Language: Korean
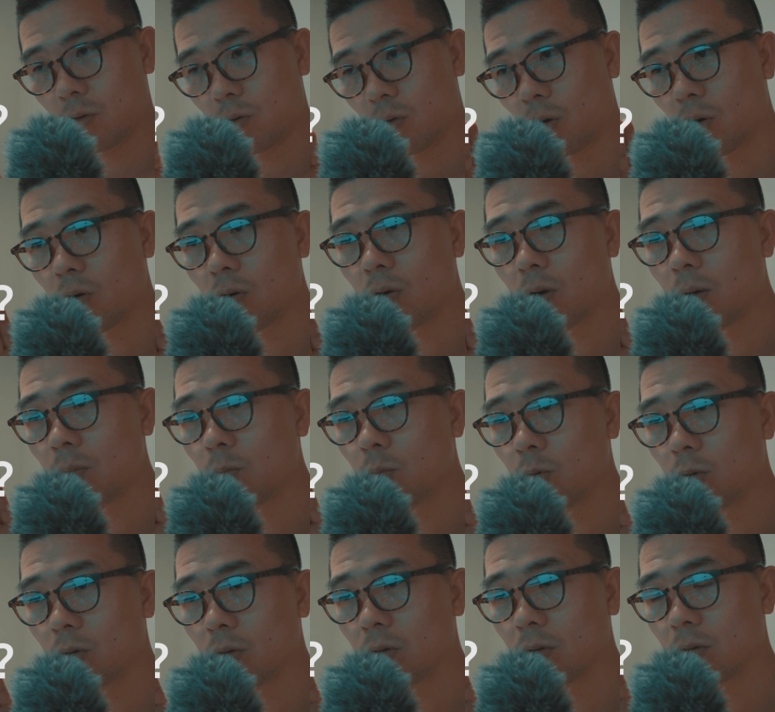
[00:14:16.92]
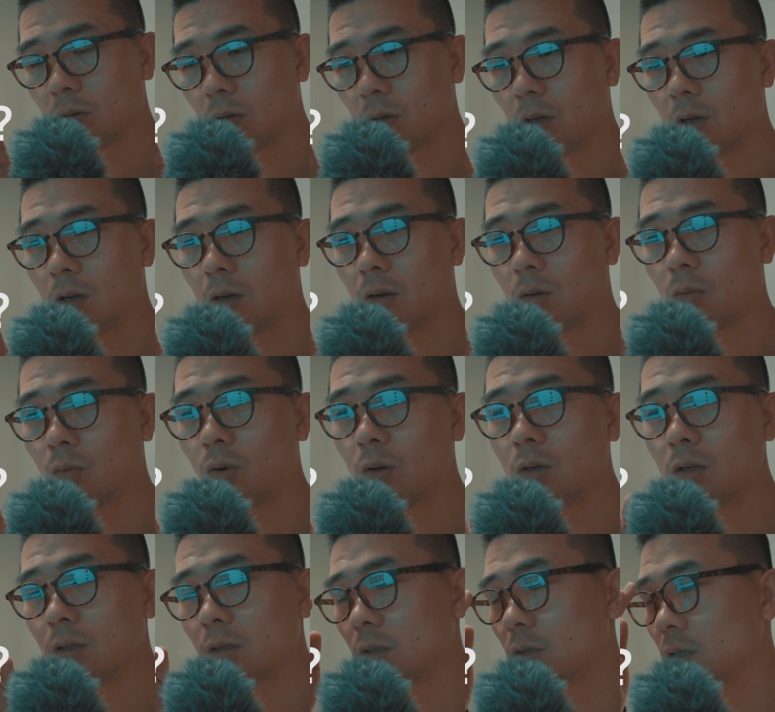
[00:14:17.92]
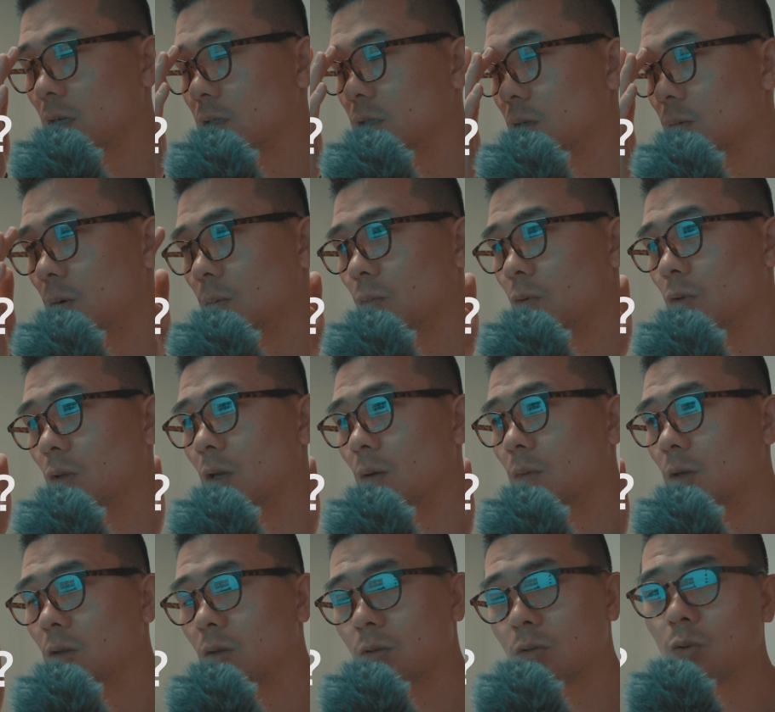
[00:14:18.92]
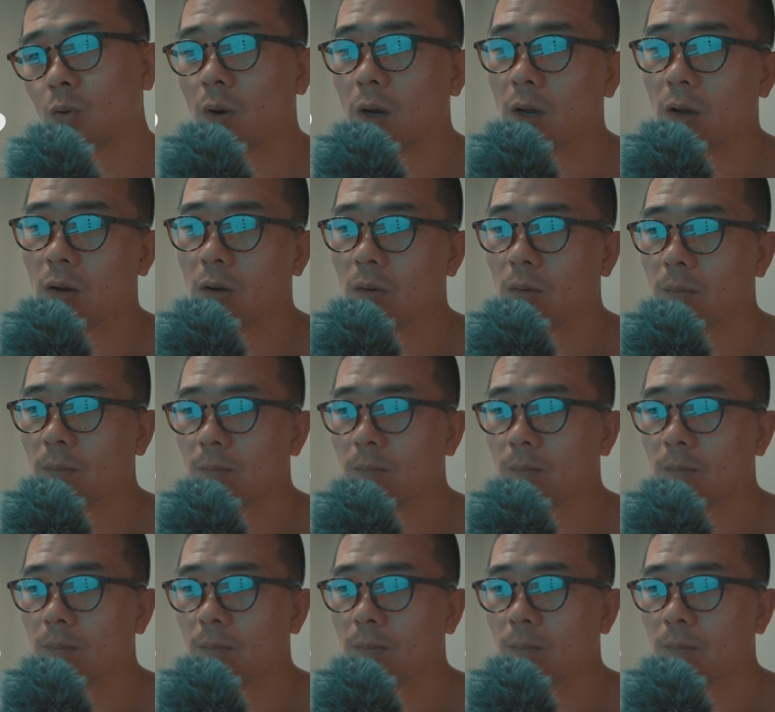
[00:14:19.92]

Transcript: 결과물 그러니까 퀄리티 자체만 본다면 더 좋아요.